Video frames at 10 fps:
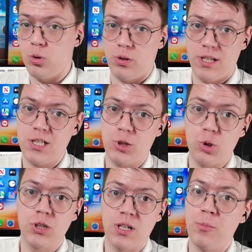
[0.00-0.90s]
но если
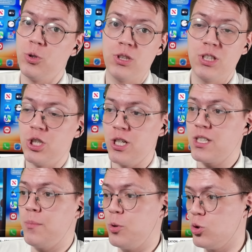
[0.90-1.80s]
что работают, работают и
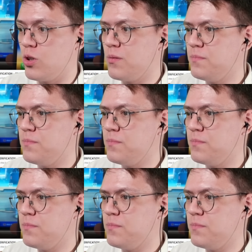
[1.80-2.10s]
через компьютер.